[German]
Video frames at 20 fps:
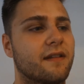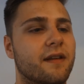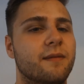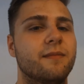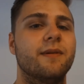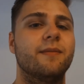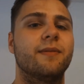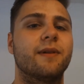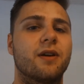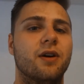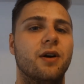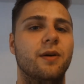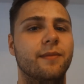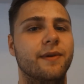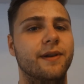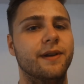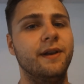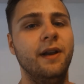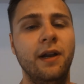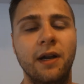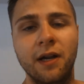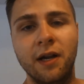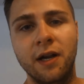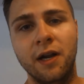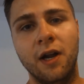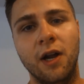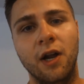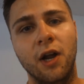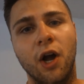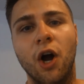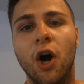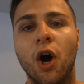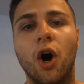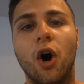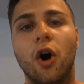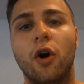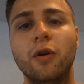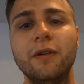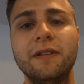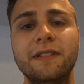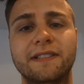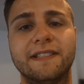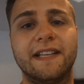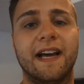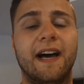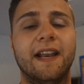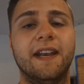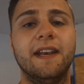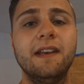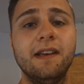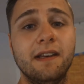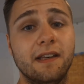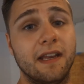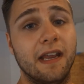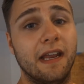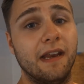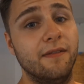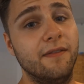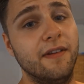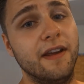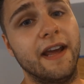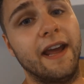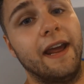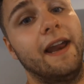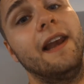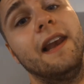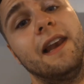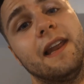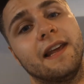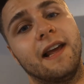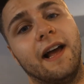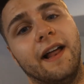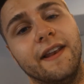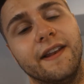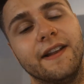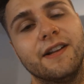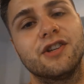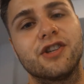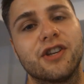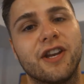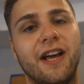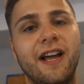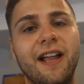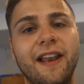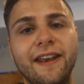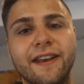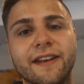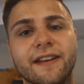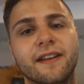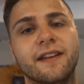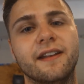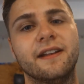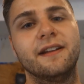Zimmer bekommen. Und dann gehen wir endlich an den Strand.